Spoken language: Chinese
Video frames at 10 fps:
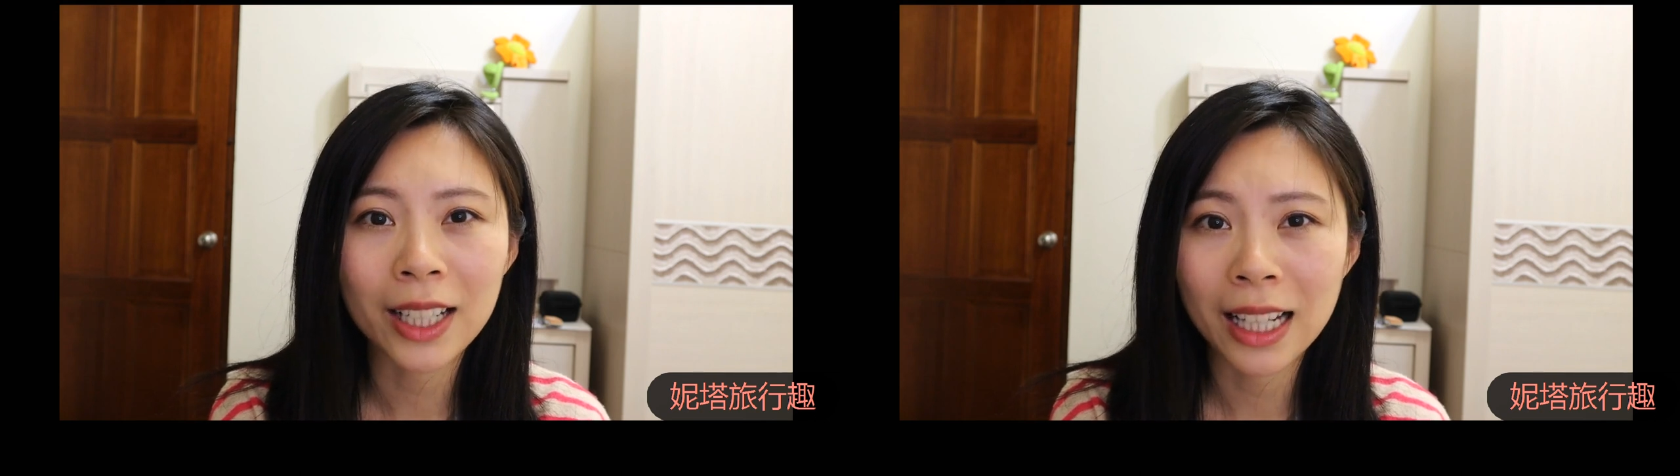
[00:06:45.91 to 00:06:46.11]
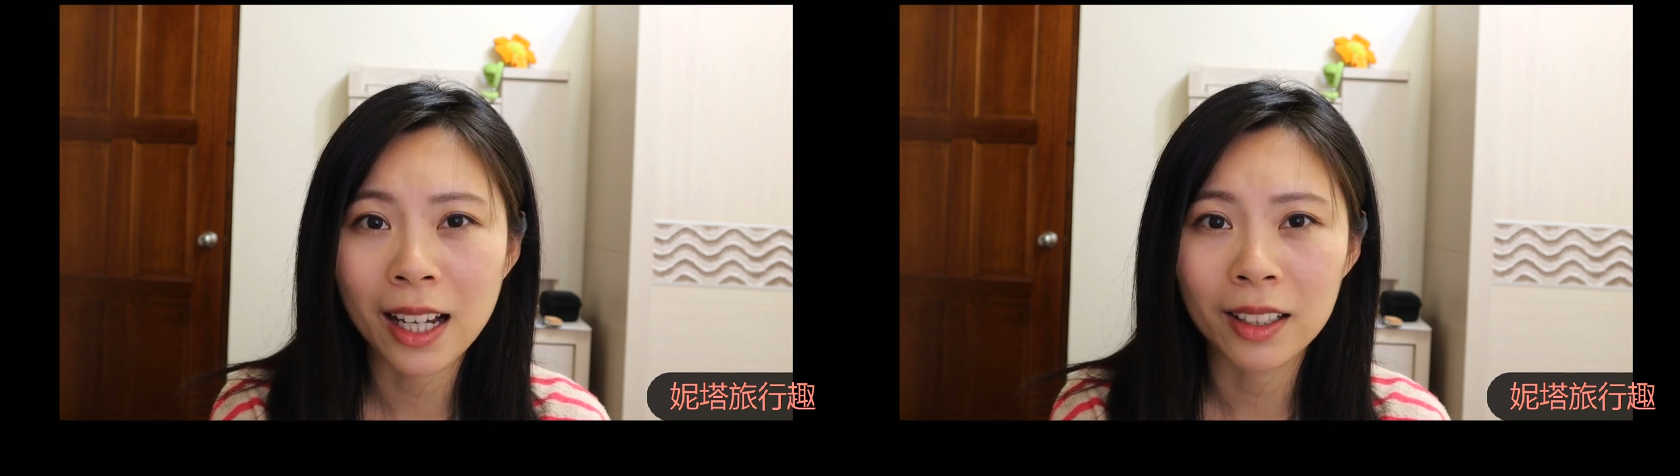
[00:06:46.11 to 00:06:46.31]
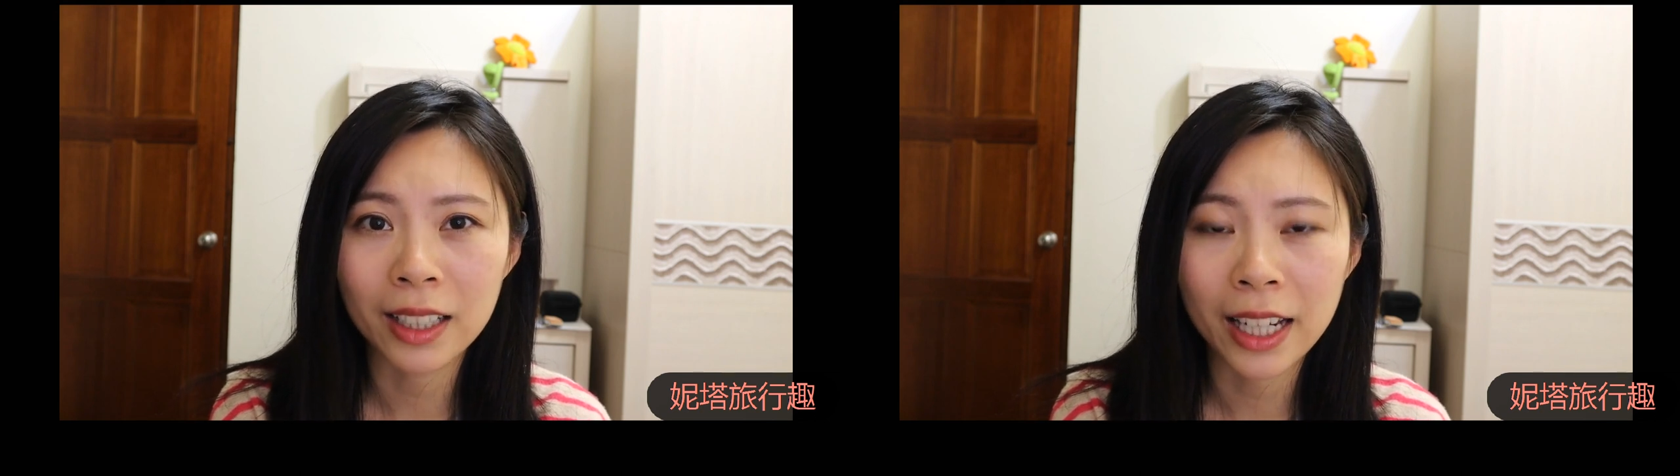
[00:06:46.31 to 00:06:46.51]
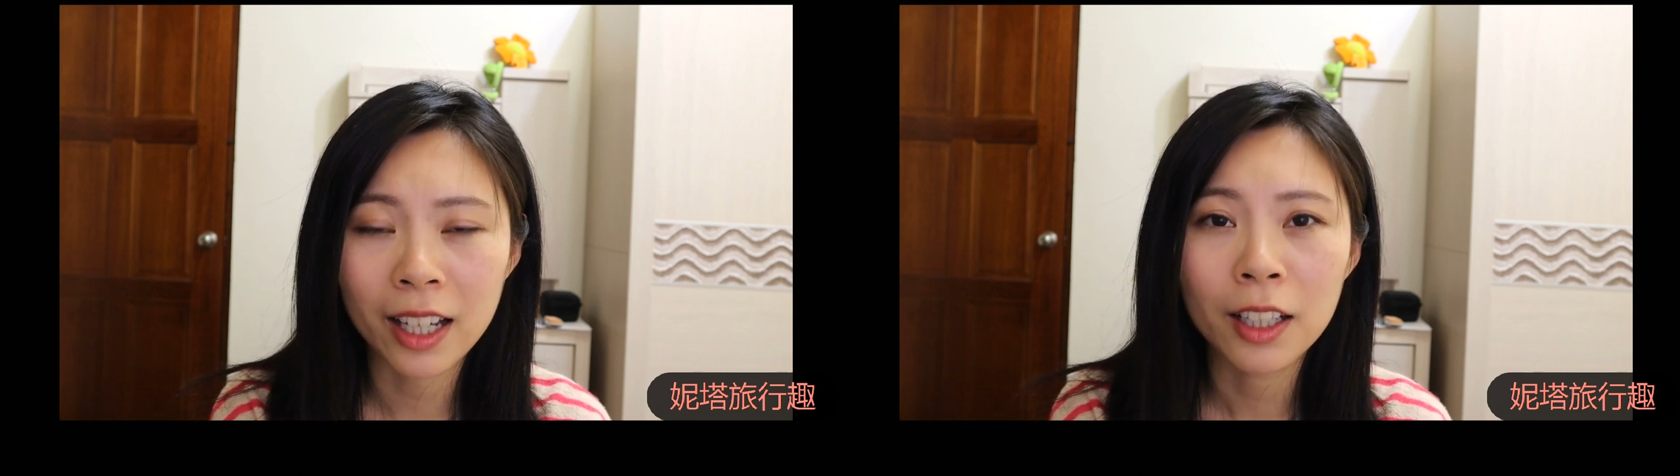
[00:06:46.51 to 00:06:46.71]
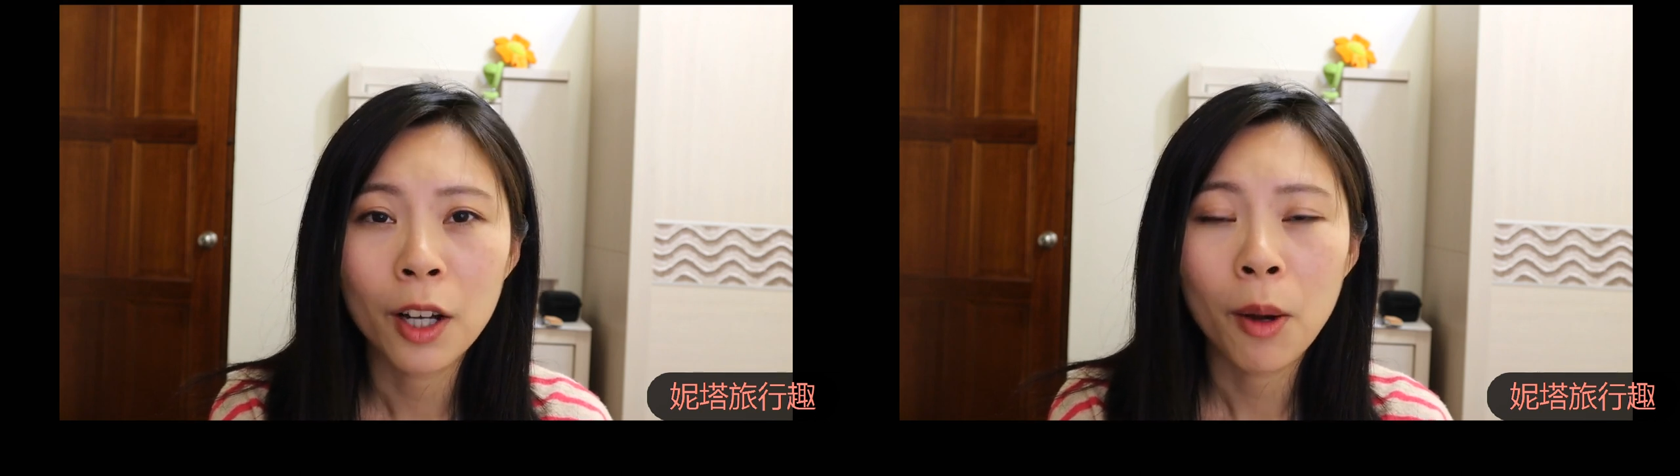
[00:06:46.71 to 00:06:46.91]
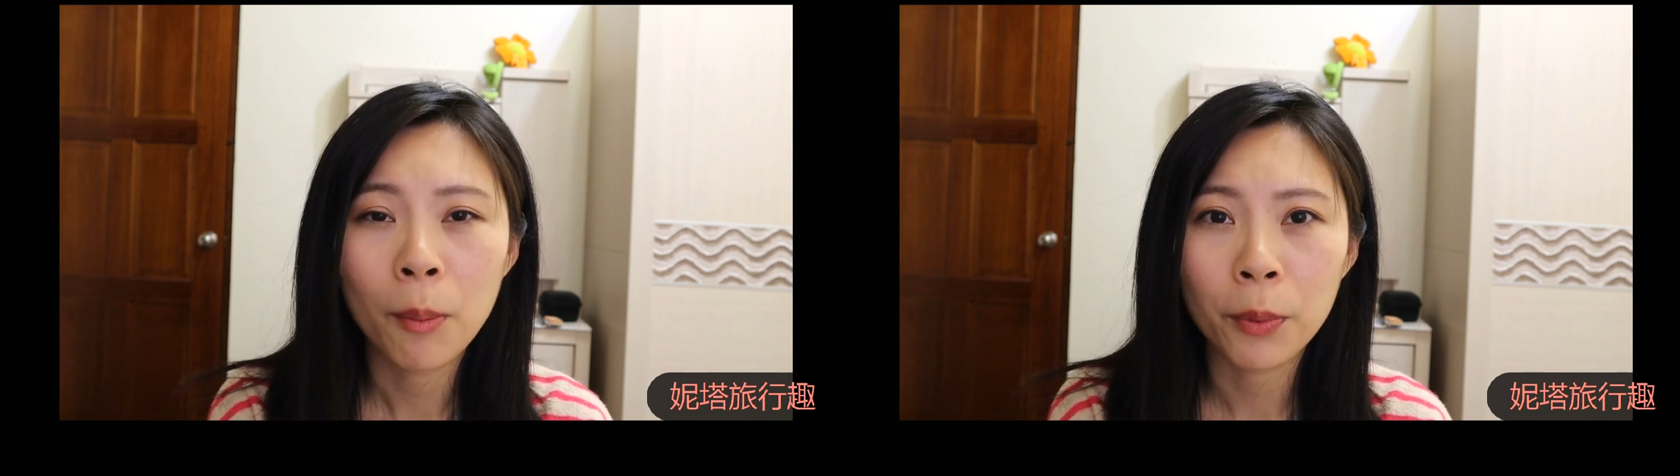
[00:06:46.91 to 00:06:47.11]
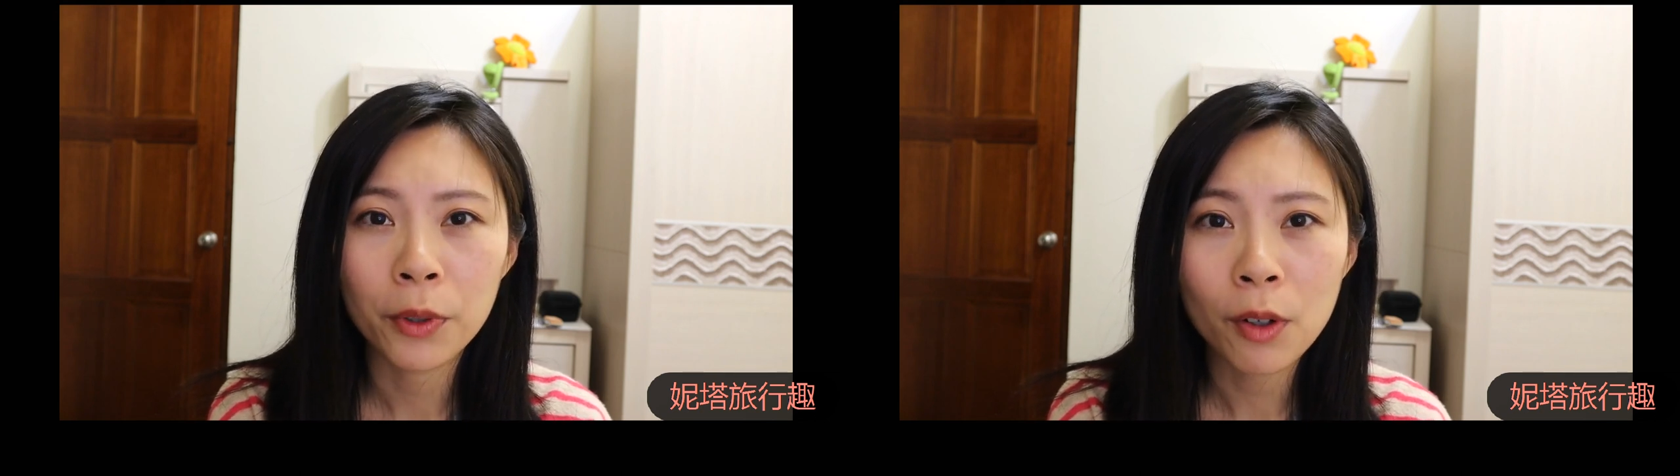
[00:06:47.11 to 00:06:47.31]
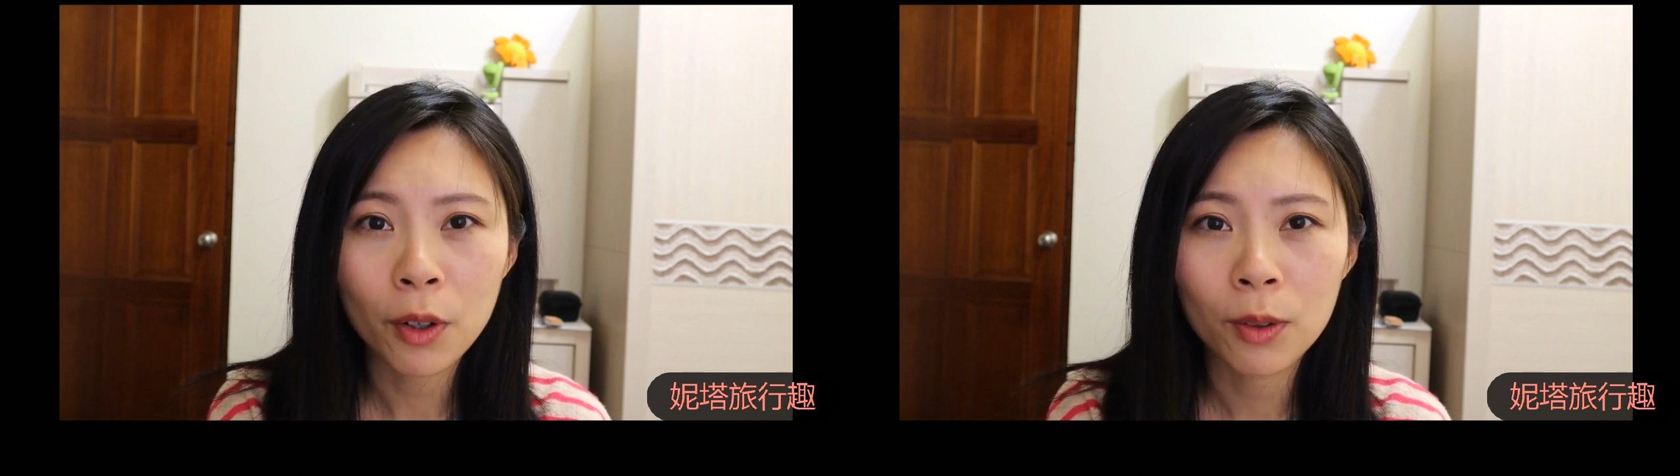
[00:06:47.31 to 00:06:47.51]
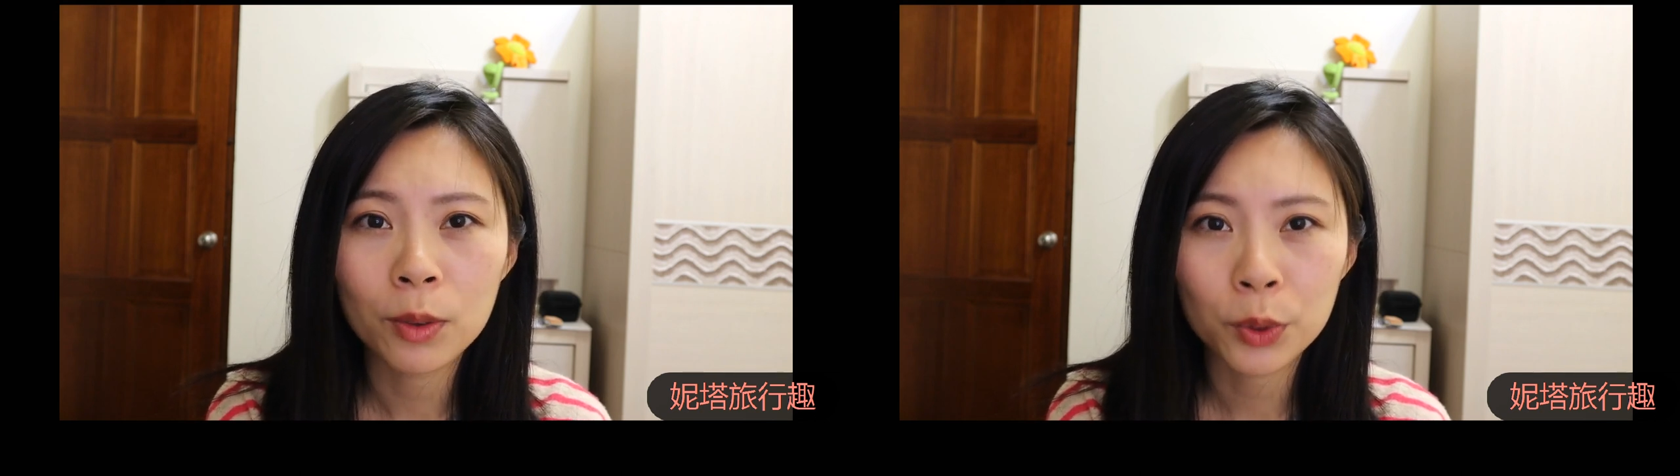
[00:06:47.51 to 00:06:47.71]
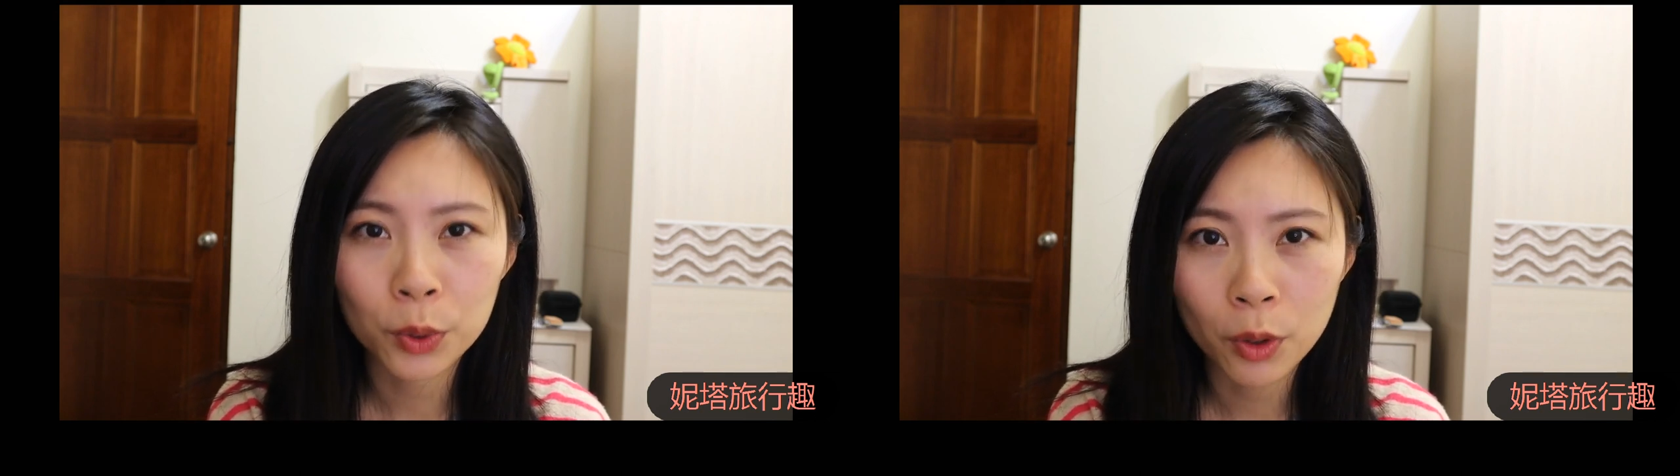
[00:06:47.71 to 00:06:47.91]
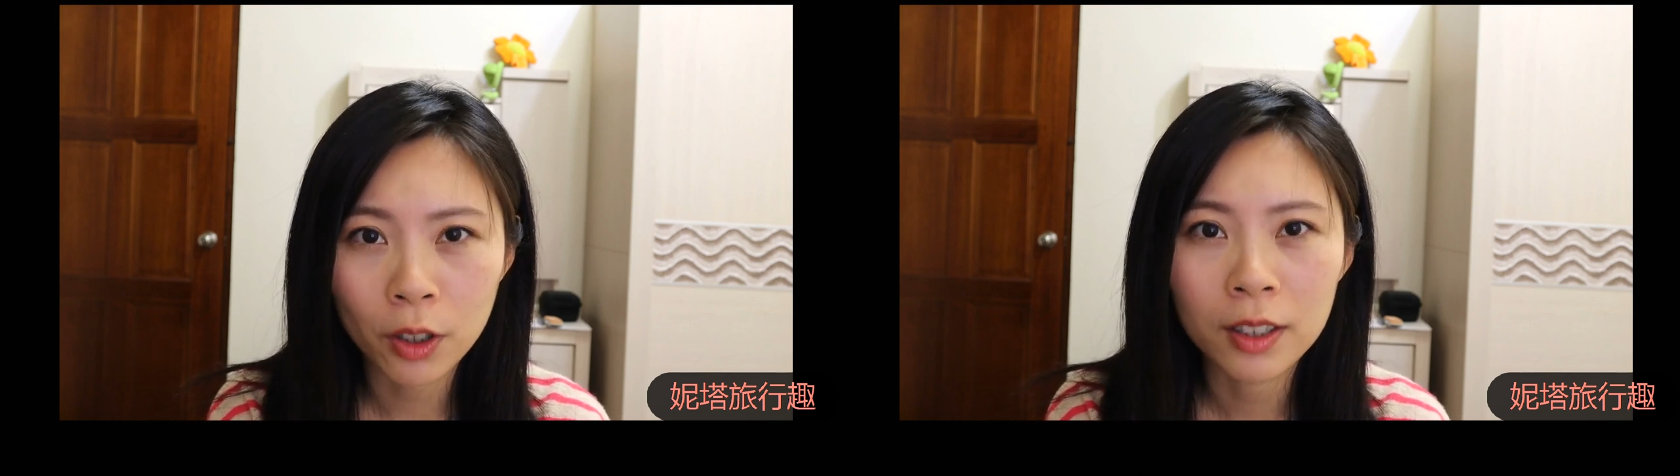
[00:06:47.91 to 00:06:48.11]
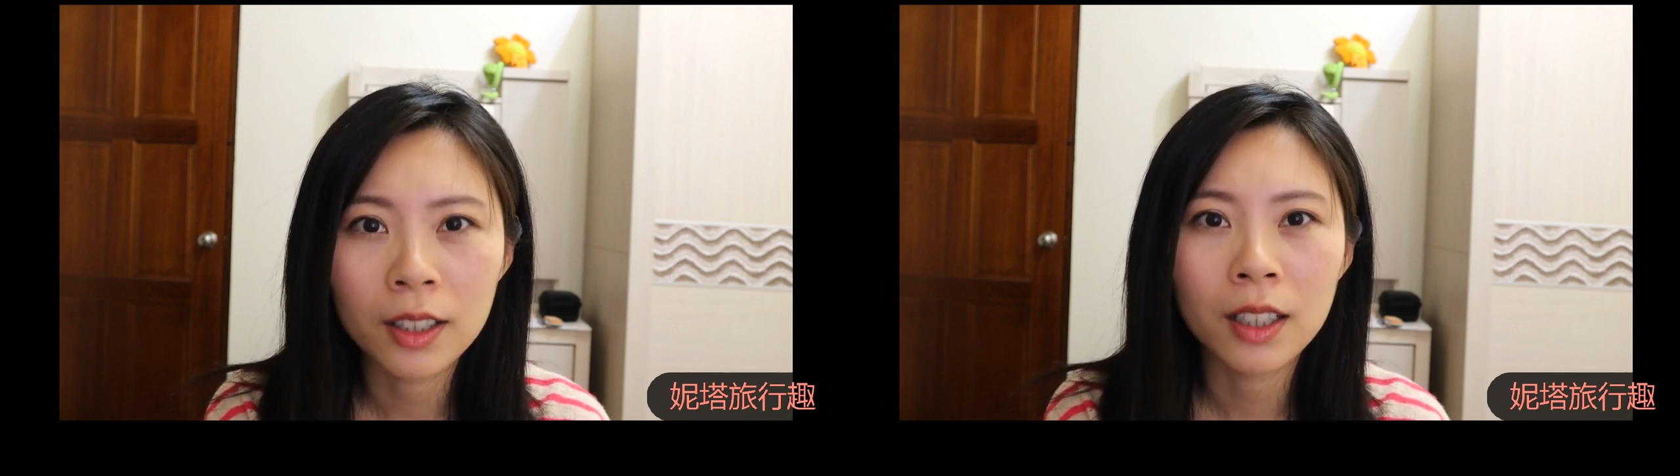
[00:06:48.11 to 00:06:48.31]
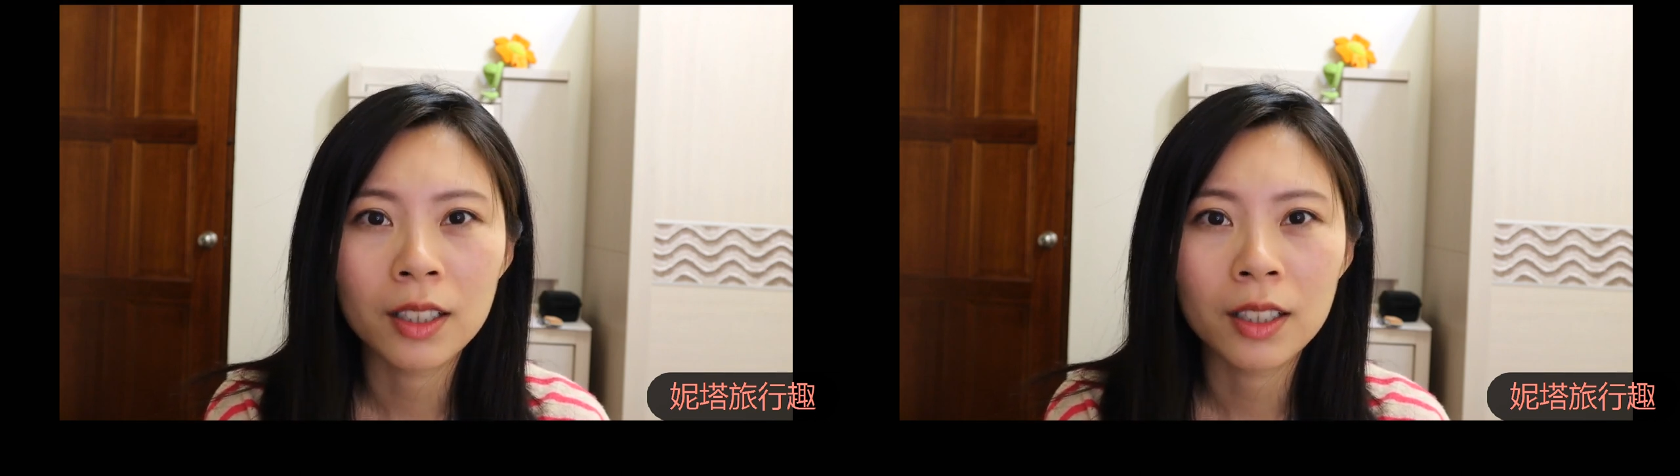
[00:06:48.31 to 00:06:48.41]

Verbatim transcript: 一两年不用工作，